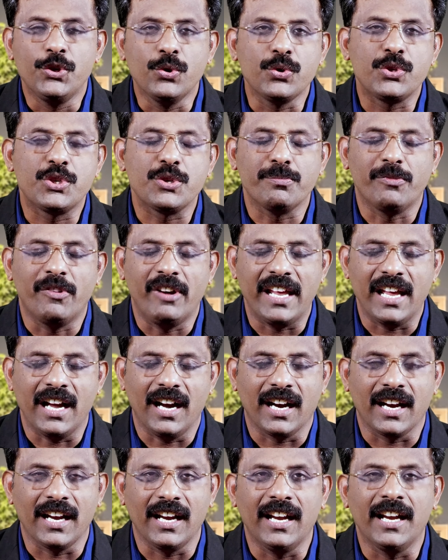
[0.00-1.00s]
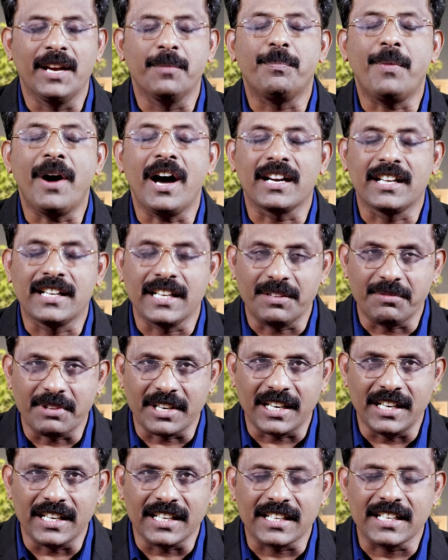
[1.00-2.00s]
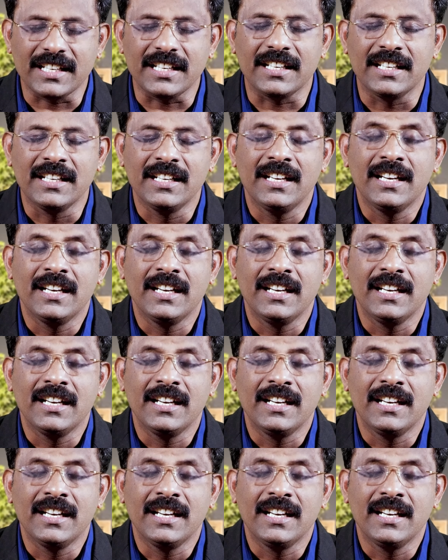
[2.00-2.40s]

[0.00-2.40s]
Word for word: யூடியூப் வழியாக பார்க்கிறவர்களுக்கு